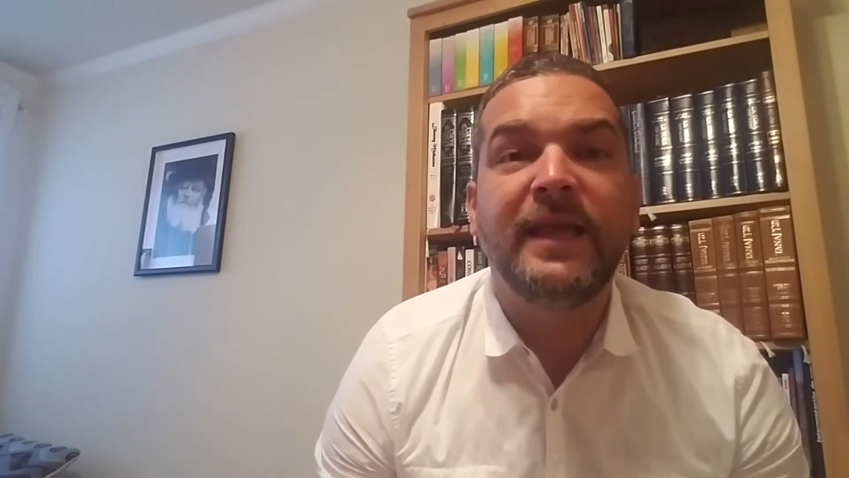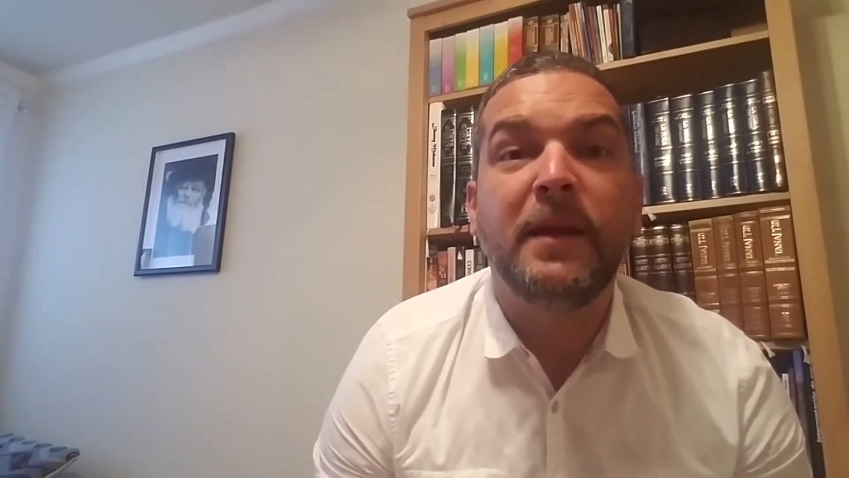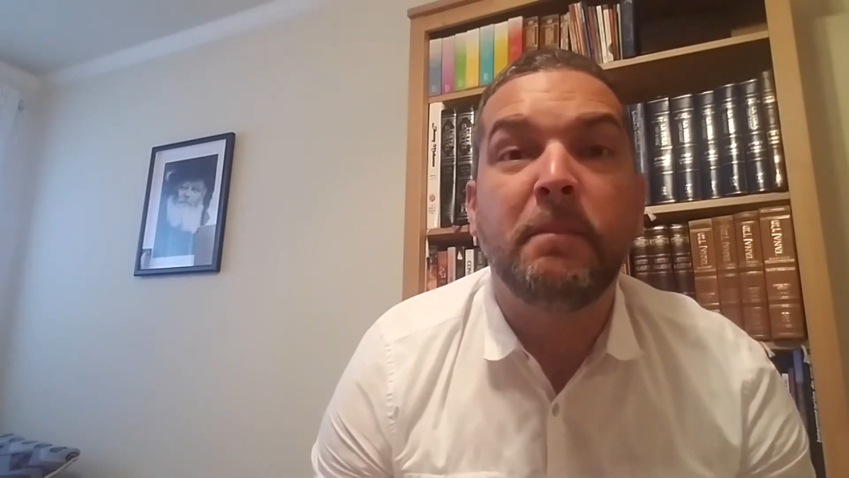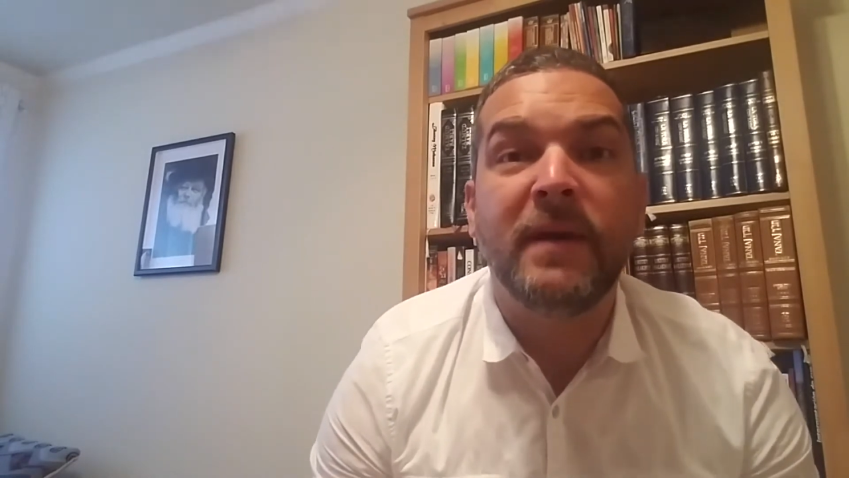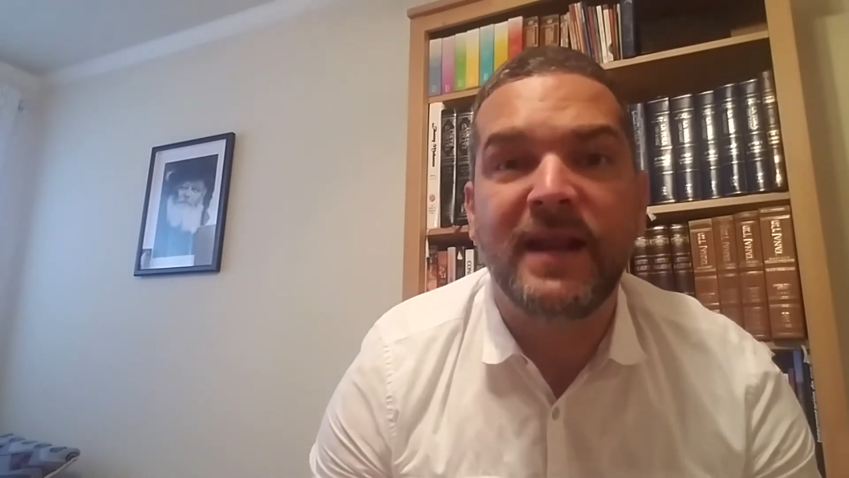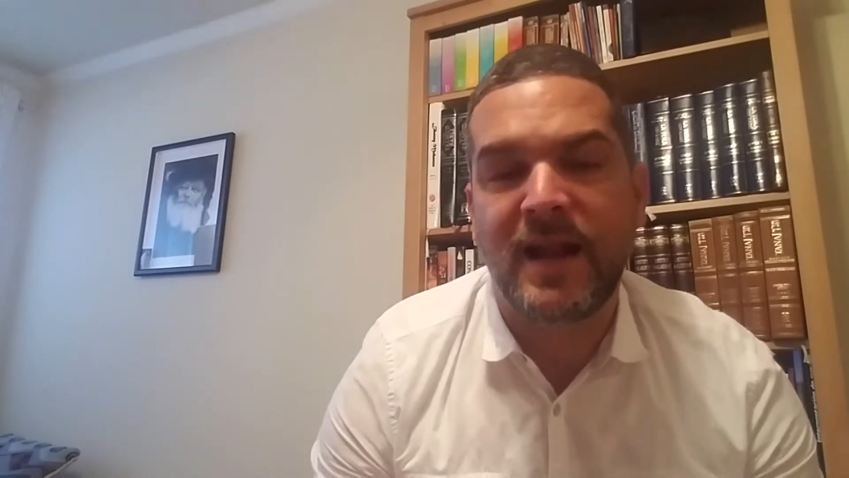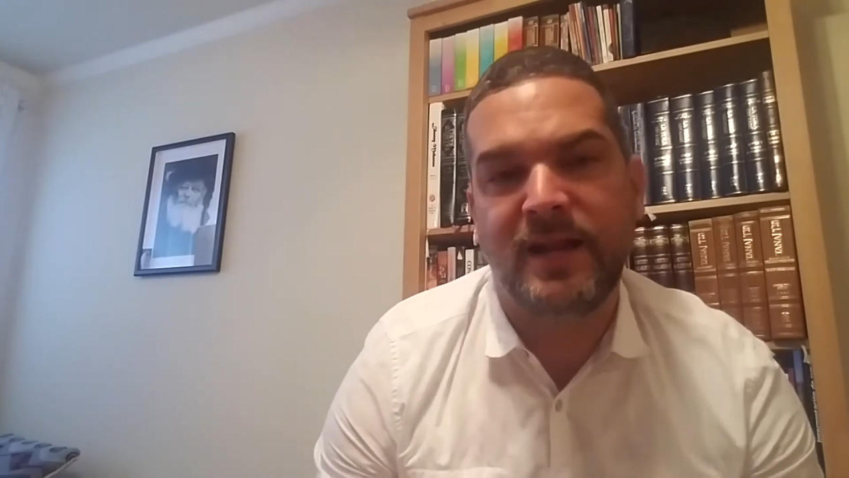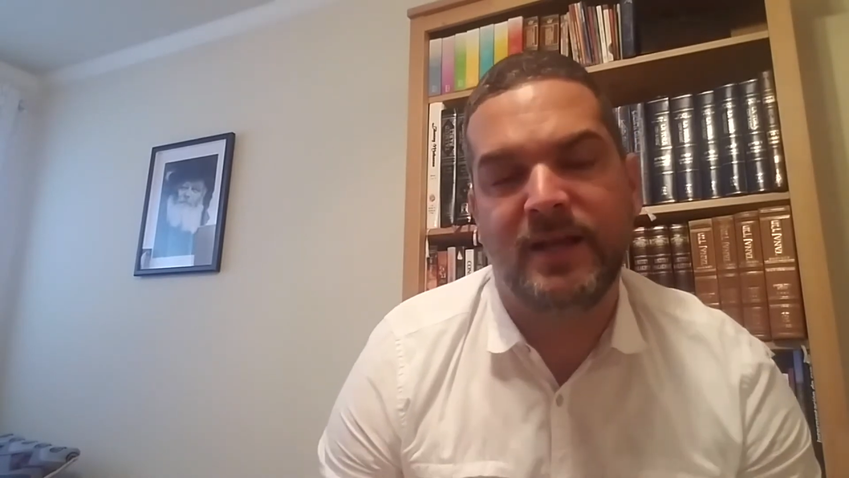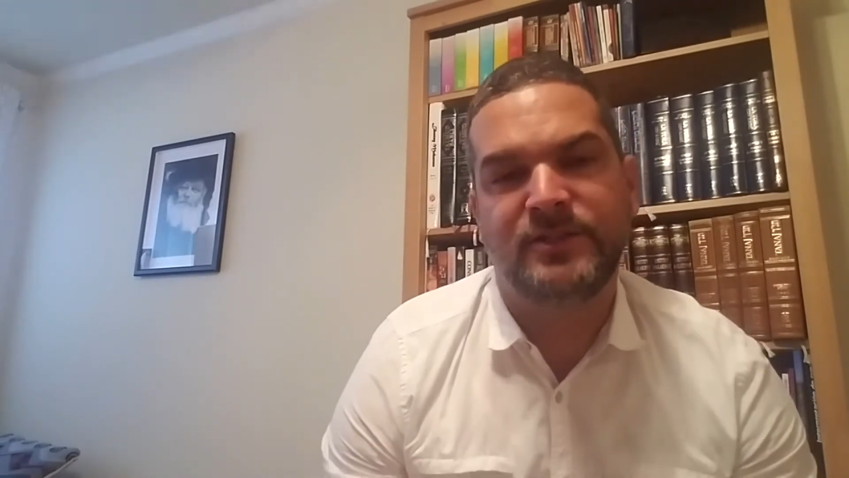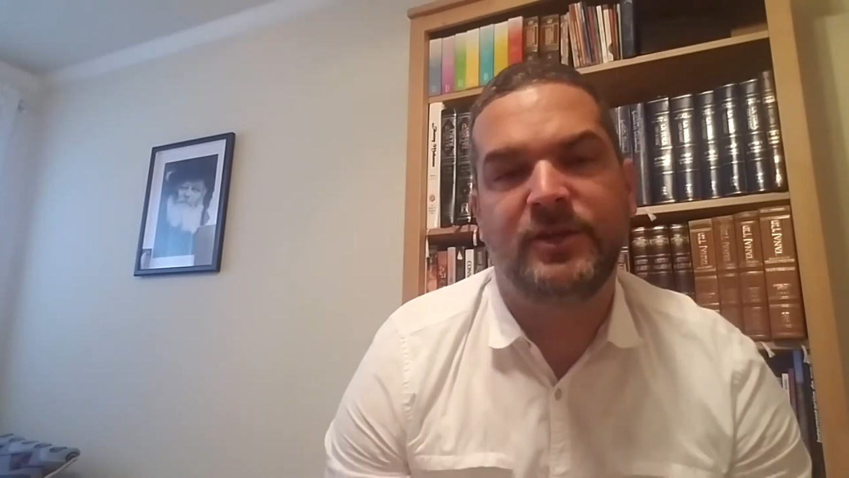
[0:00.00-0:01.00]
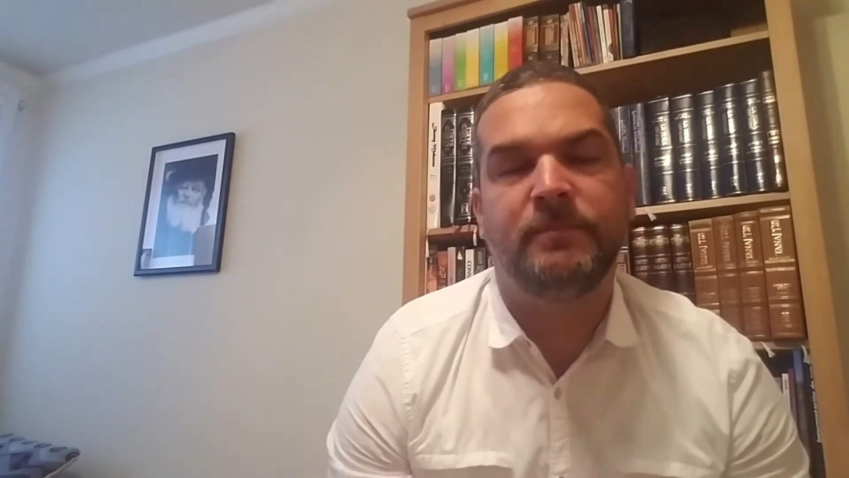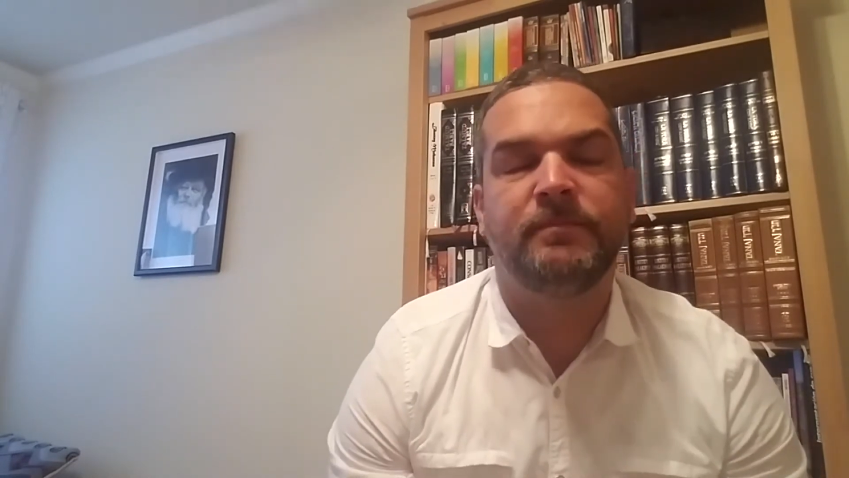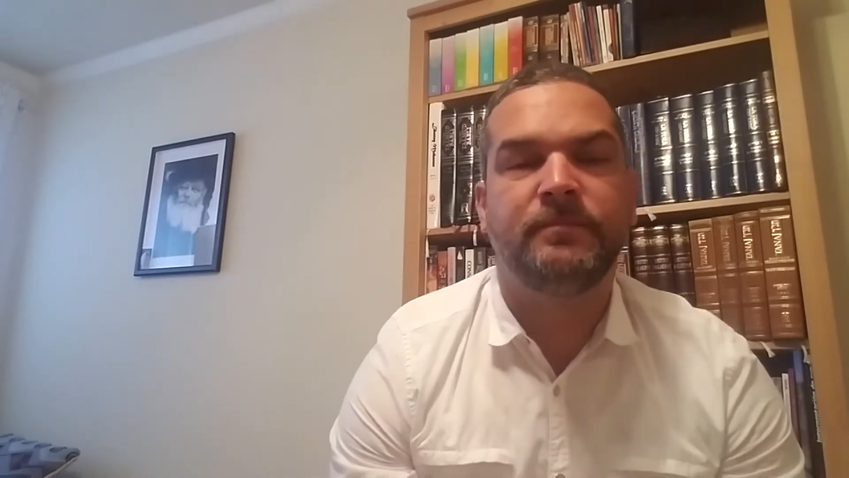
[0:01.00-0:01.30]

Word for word: que esperar en Hachem.